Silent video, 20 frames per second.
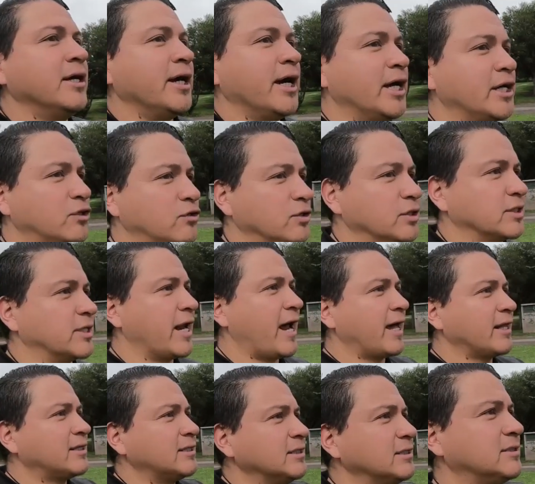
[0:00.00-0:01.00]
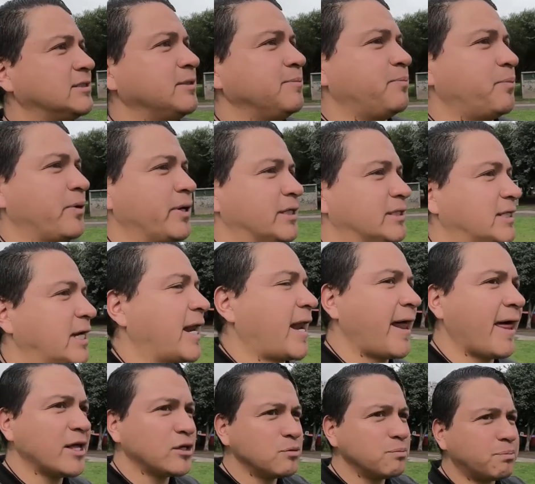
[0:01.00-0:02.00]
Esto es gratis y pues se
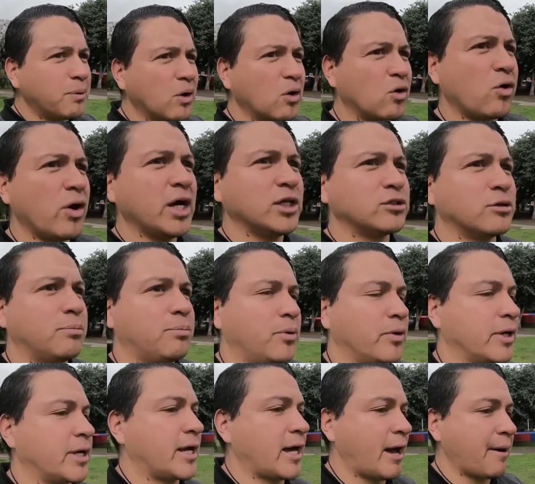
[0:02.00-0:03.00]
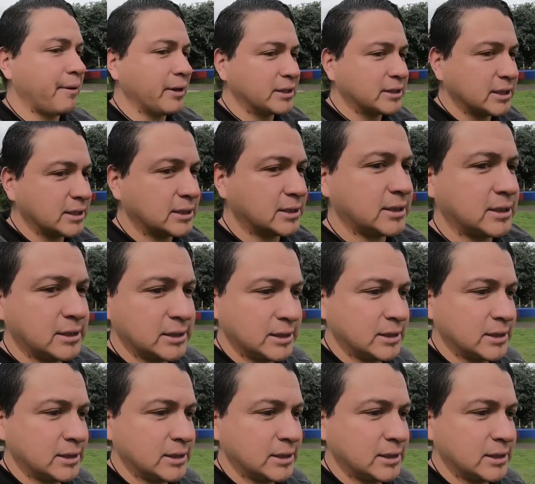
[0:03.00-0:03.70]
agradece un poco eso porque a veces